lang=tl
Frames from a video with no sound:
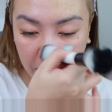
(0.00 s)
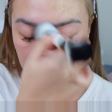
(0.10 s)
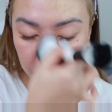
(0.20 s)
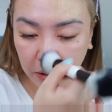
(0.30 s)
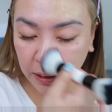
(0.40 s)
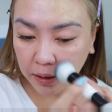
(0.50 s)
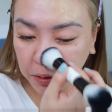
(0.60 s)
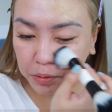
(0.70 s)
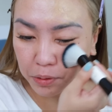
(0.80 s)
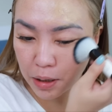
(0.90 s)
Actually, kahit
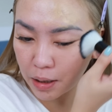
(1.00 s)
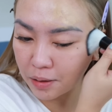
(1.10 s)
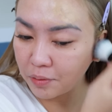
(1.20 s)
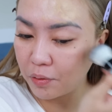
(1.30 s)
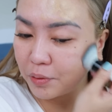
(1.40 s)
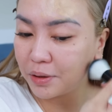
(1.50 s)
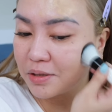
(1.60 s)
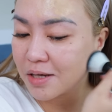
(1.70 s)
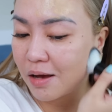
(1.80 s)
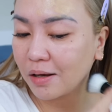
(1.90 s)
ito lang, okay
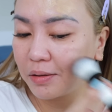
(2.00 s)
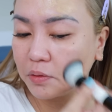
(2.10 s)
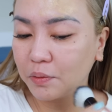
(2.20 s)
na sa akin.